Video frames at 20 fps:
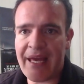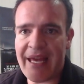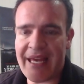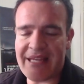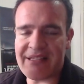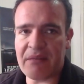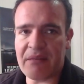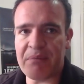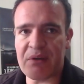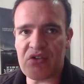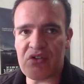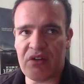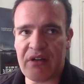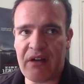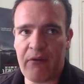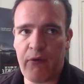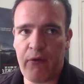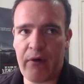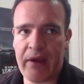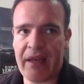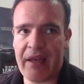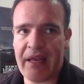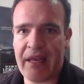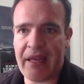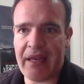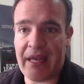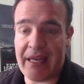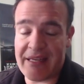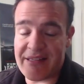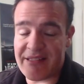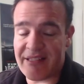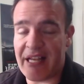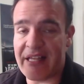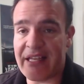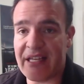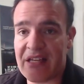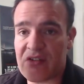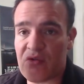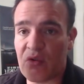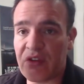Esa persona fue, este
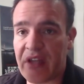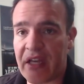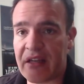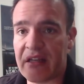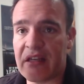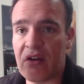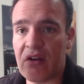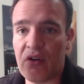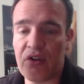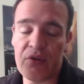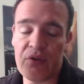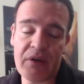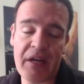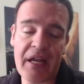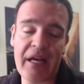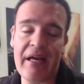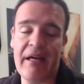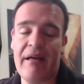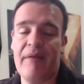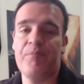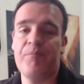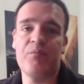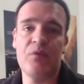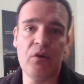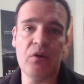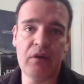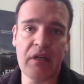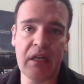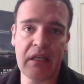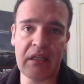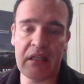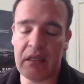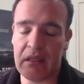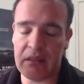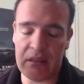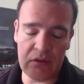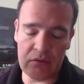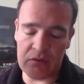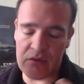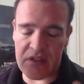alguien es un técnico de, una, de, un,
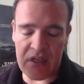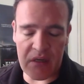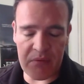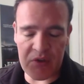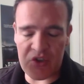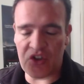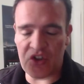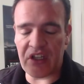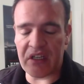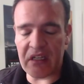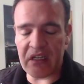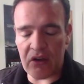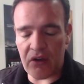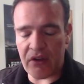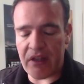eh, servicio técnico